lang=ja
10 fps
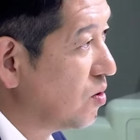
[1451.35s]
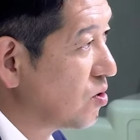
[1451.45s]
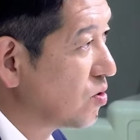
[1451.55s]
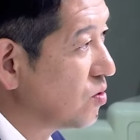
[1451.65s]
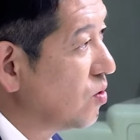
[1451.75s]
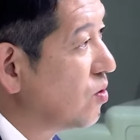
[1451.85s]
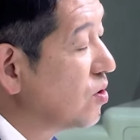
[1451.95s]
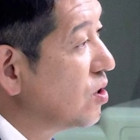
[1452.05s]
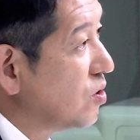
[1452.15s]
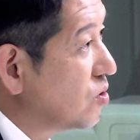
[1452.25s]
中国
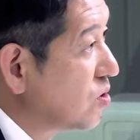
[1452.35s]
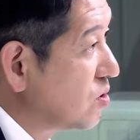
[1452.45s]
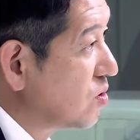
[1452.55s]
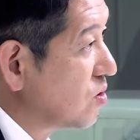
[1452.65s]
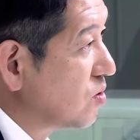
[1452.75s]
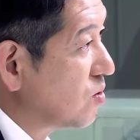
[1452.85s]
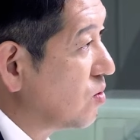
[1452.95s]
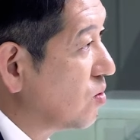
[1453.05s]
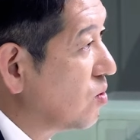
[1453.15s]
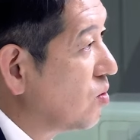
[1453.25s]
に輸出する
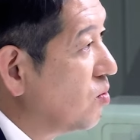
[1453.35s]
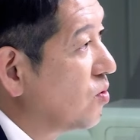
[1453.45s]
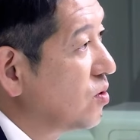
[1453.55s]
ことを目